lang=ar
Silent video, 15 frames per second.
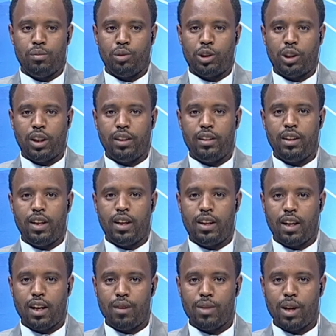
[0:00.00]
مشاهدينا
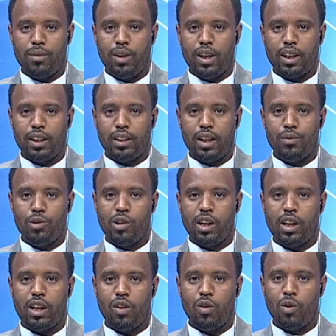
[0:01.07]
الكرام قبل الختام
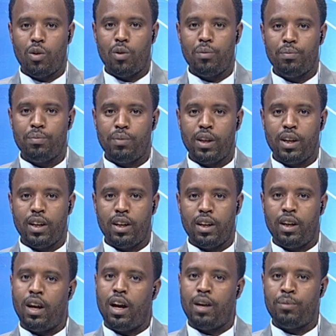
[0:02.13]
نذكركم
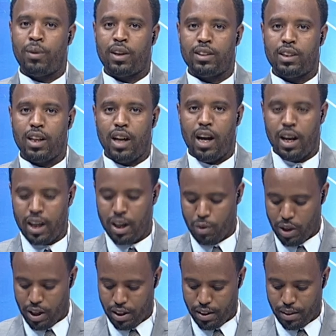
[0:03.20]
بأبرز
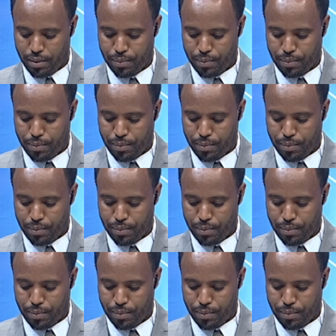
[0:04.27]
العناوين